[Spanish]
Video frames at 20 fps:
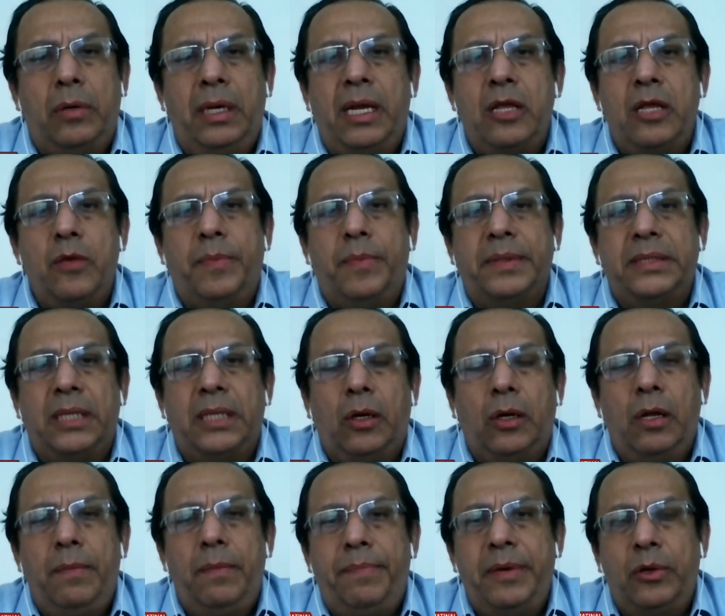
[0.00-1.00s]
El año
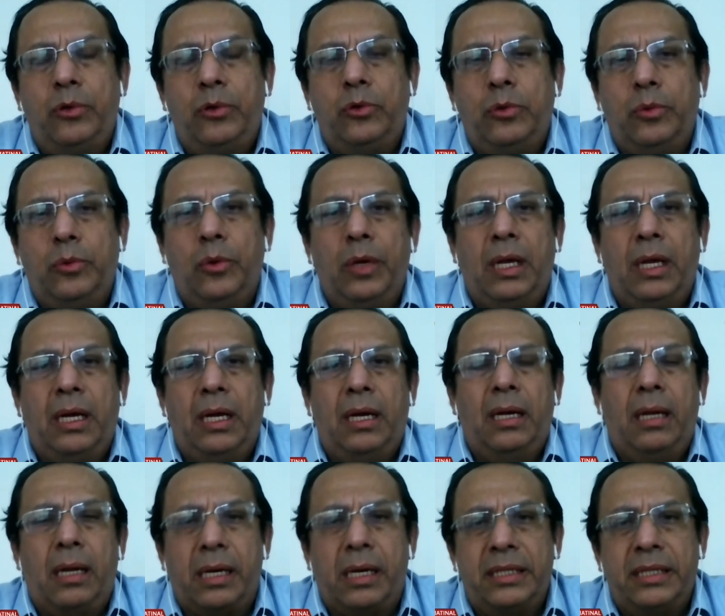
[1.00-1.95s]
pasado el Perú tuvo la